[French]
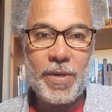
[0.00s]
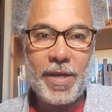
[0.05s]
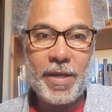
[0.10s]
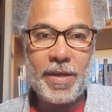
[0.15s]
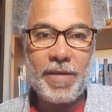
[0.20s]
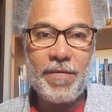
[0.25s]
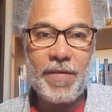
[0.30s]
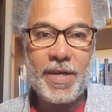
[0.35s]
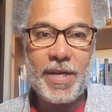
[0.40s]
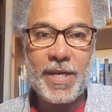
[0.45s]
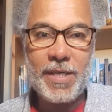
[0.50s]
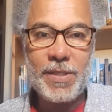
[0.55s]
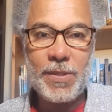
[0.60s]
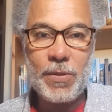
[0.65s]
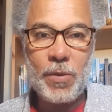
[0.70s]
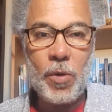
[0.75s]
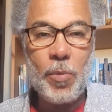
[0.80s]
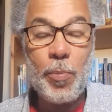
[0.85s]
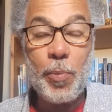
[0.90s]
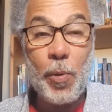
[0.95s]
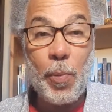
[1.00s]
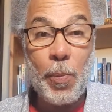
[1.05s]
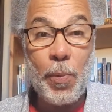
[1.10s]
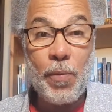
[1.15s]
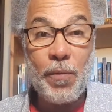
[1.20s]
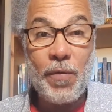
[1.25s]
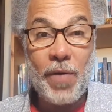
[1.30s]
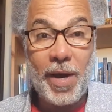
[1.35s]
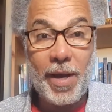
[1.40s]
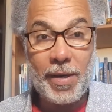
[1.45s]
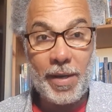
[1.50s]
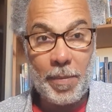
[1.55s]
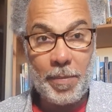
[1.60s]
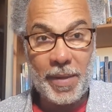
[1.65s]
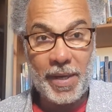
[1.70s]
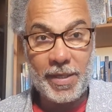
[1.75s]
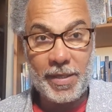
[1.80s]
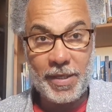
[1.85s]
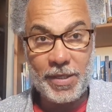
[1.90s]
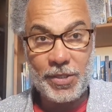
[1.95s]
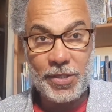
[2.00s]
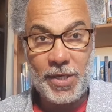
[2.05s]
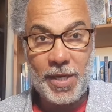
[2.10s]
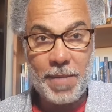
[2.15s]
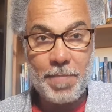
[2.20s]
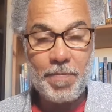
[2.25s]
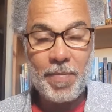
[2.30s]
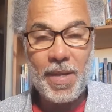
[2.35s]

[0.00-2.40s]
la révélation pour pouvoir la partager,